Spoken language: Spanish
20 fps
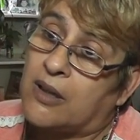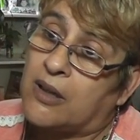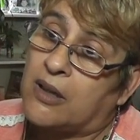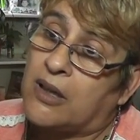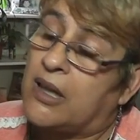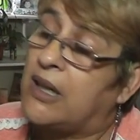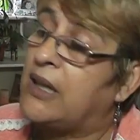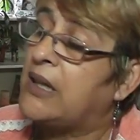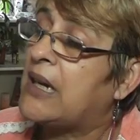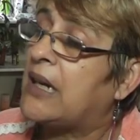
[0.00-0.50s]

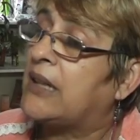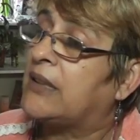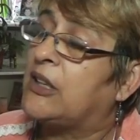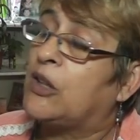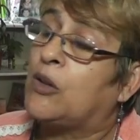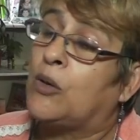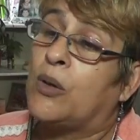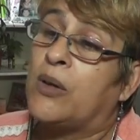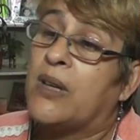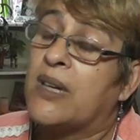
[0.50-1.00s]
¿eh?
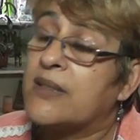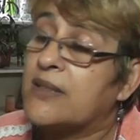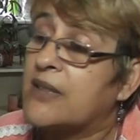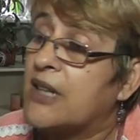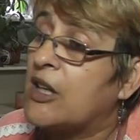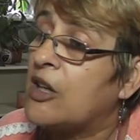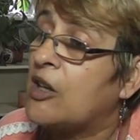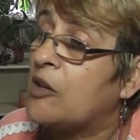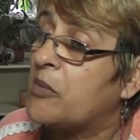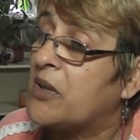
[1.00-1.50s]
artículos de
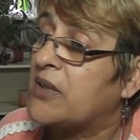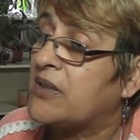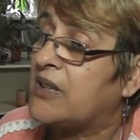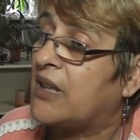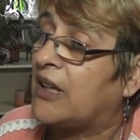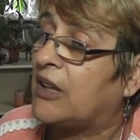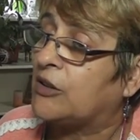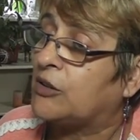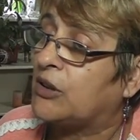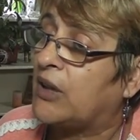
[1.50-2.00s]
aseo, me decía
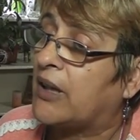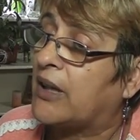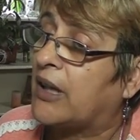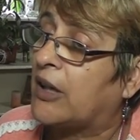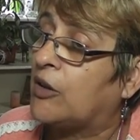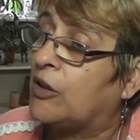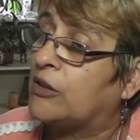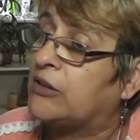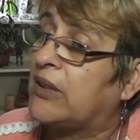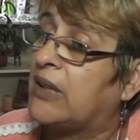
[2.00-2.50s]
la doctora
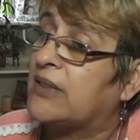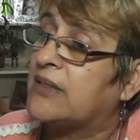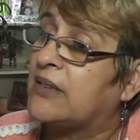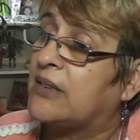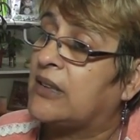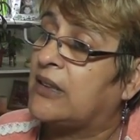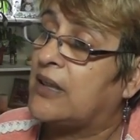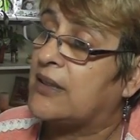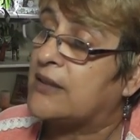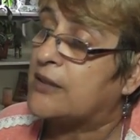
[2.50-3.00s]
Carlota,
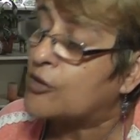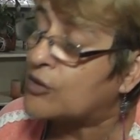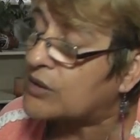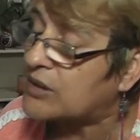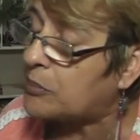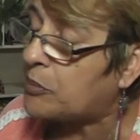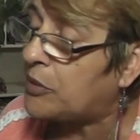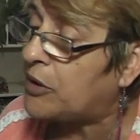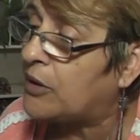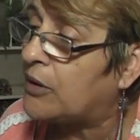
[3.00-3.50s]
necesito
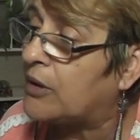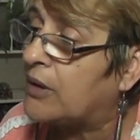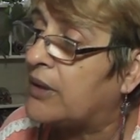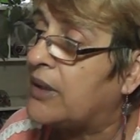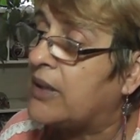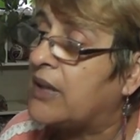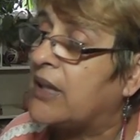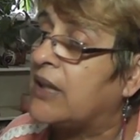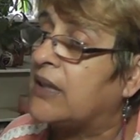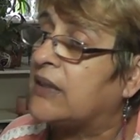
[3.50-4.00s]
cepillo de
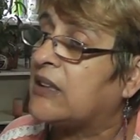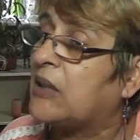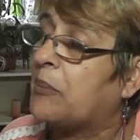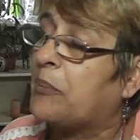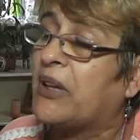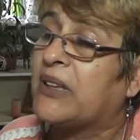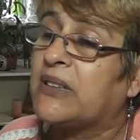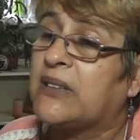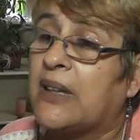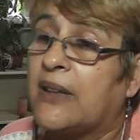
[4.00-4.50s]
dientes,
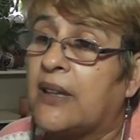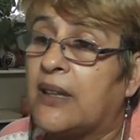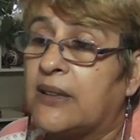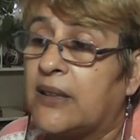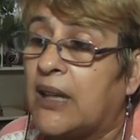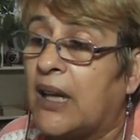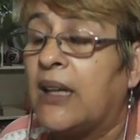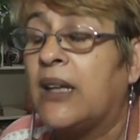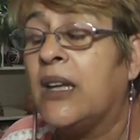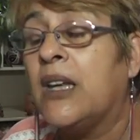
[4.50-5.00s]
pasta
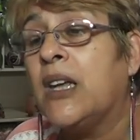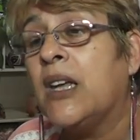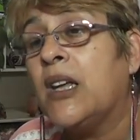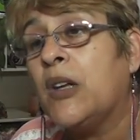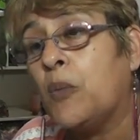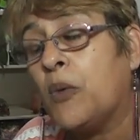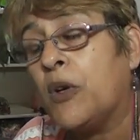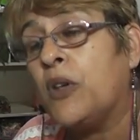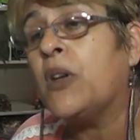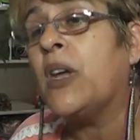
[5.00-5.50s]
dental.
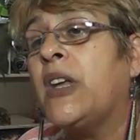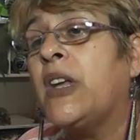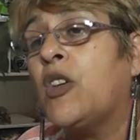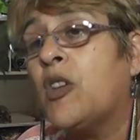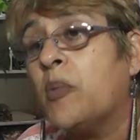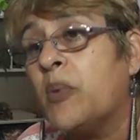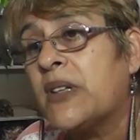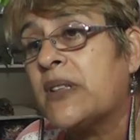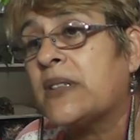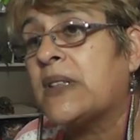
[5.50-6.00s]
Bueno,
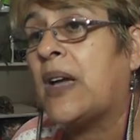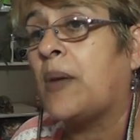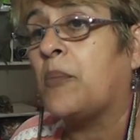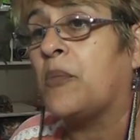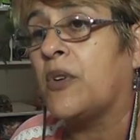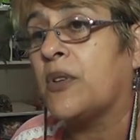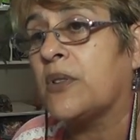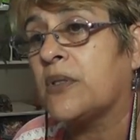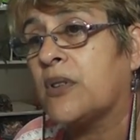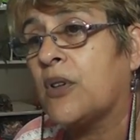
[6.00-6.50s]

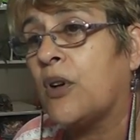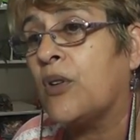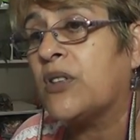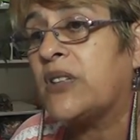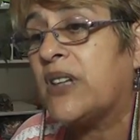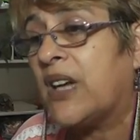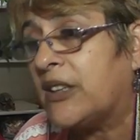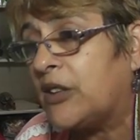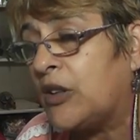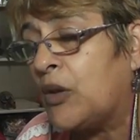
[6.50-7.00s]
comenzamos. O
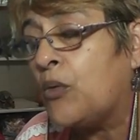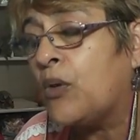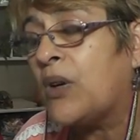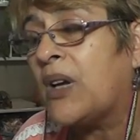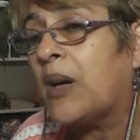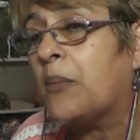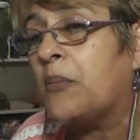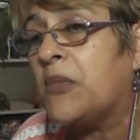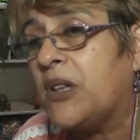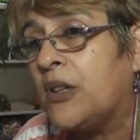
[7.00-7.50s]
sea, este es un
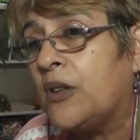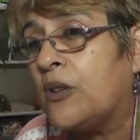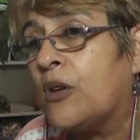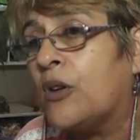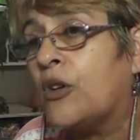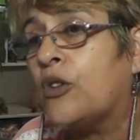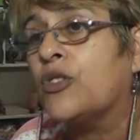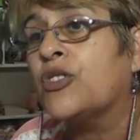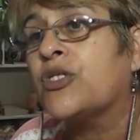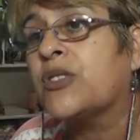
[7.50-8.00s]
camino
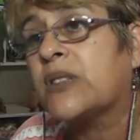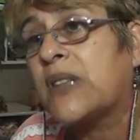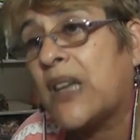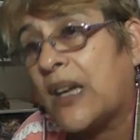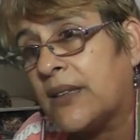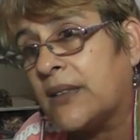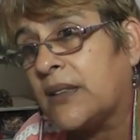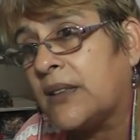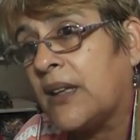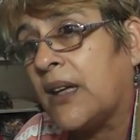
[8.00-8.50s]

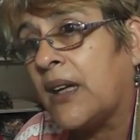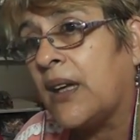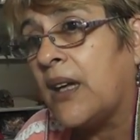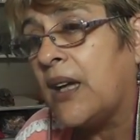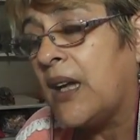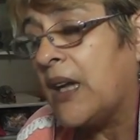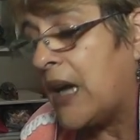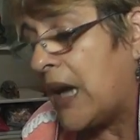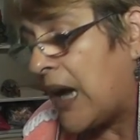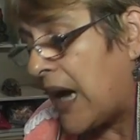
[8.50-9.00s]
constante.
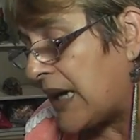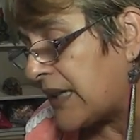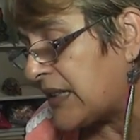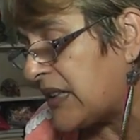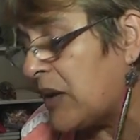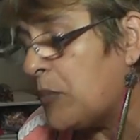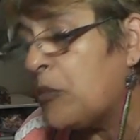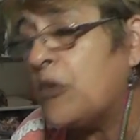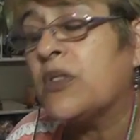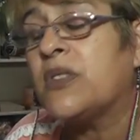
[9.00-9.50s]

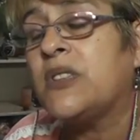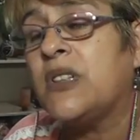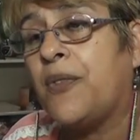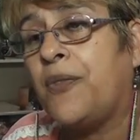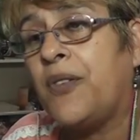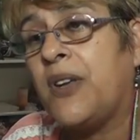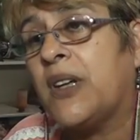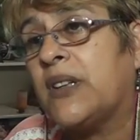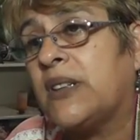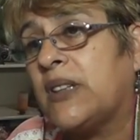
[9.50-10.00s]
Hacemos sí
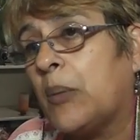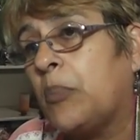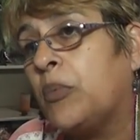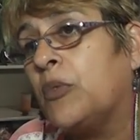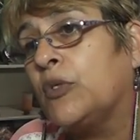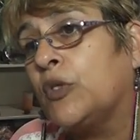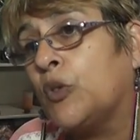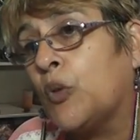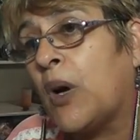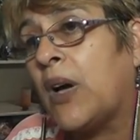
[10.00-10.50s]
fiestas
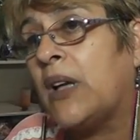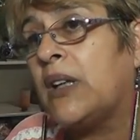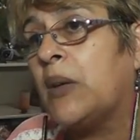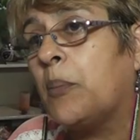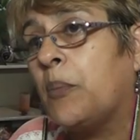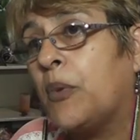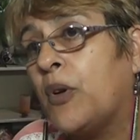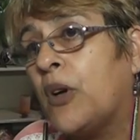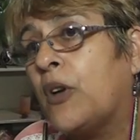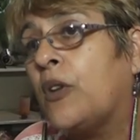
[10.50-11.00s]
puntuales,
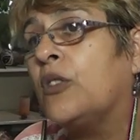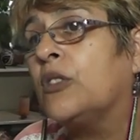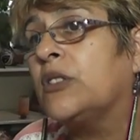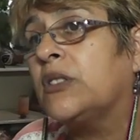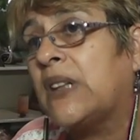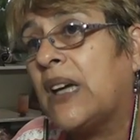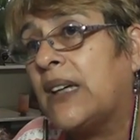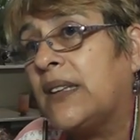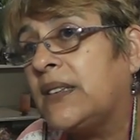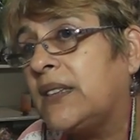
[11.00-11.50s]
pero es
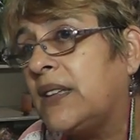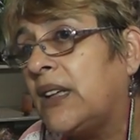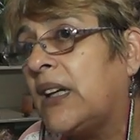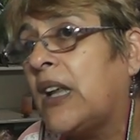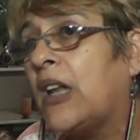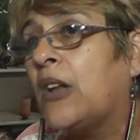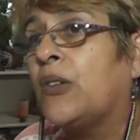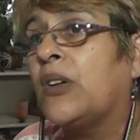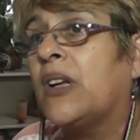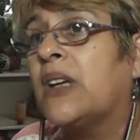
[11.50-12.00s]
constante
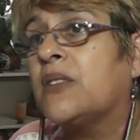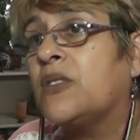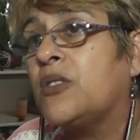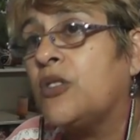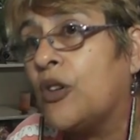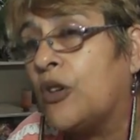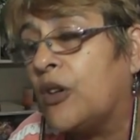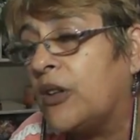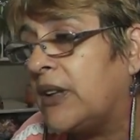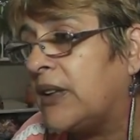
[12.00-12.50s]
la
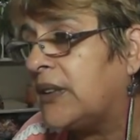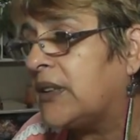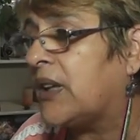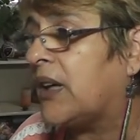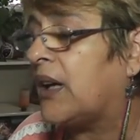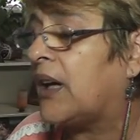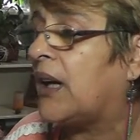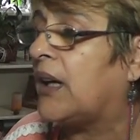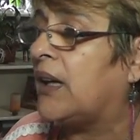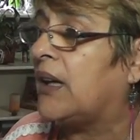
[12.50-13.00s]
donación,
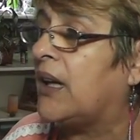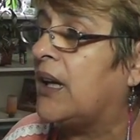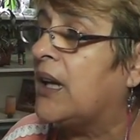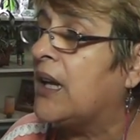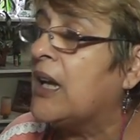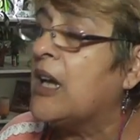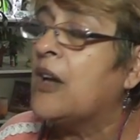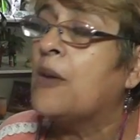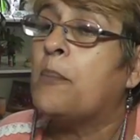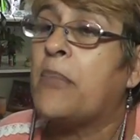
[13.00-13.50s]
entregarle
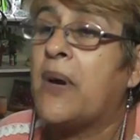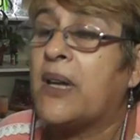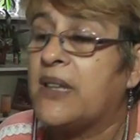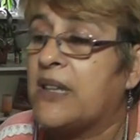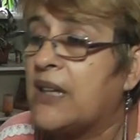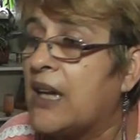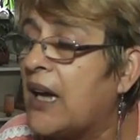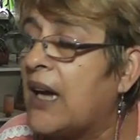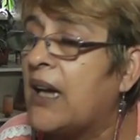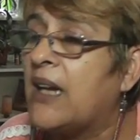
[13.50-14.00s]

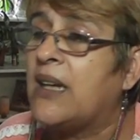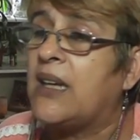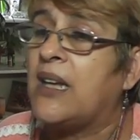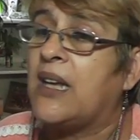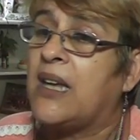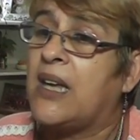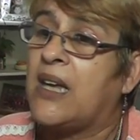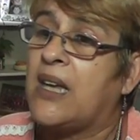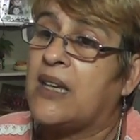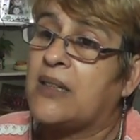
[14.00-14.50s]

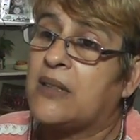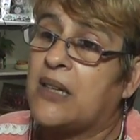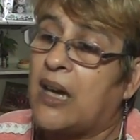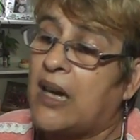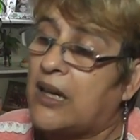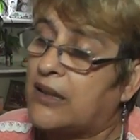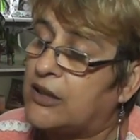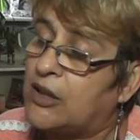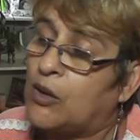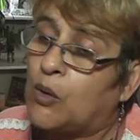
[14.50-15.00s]
pañales,
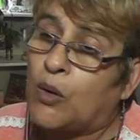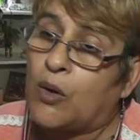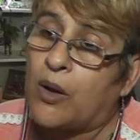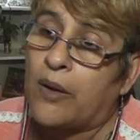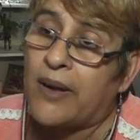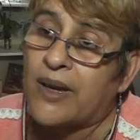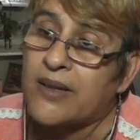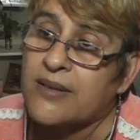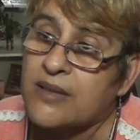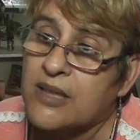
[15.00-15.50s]
artículos
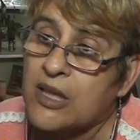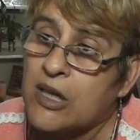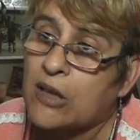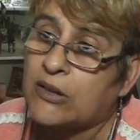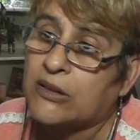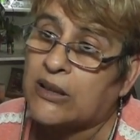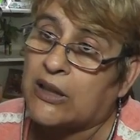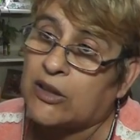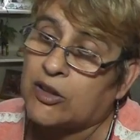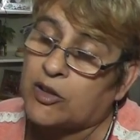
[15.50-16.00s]
de aseo,
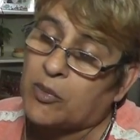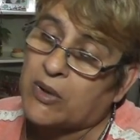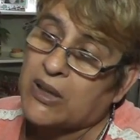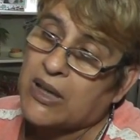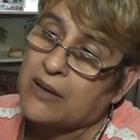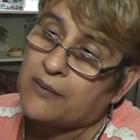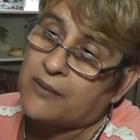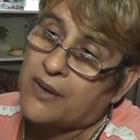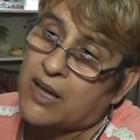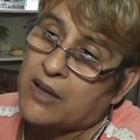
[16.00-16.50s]
tanto
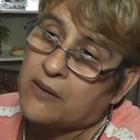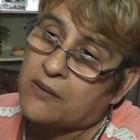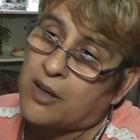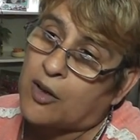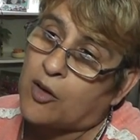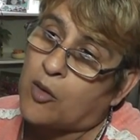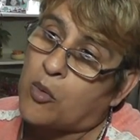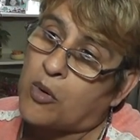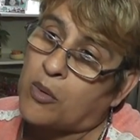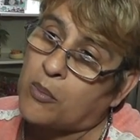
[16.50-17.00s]
para el baby
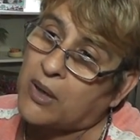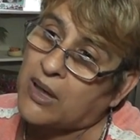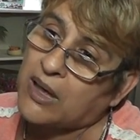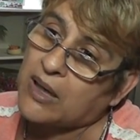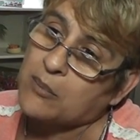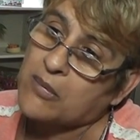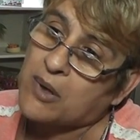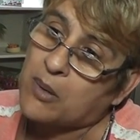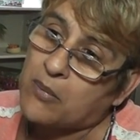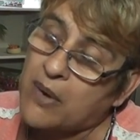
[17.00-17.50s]
como para las
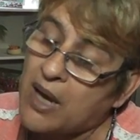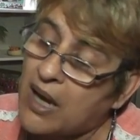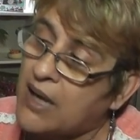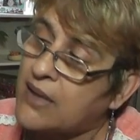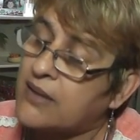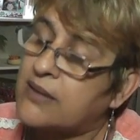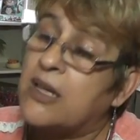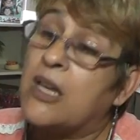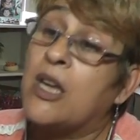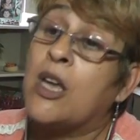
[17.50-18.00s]

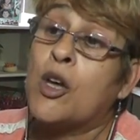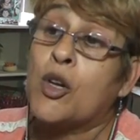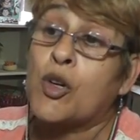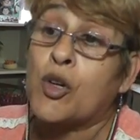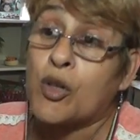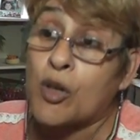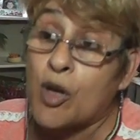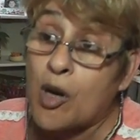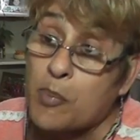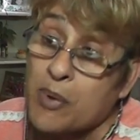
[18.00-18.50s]
mamás,
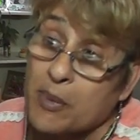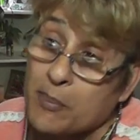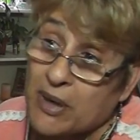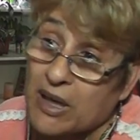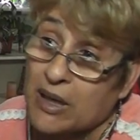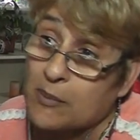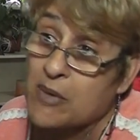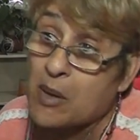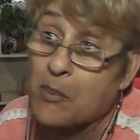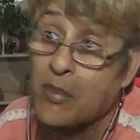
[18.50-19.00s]
ropa para
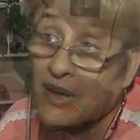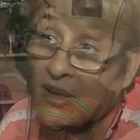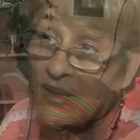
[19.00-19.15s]
las mamás para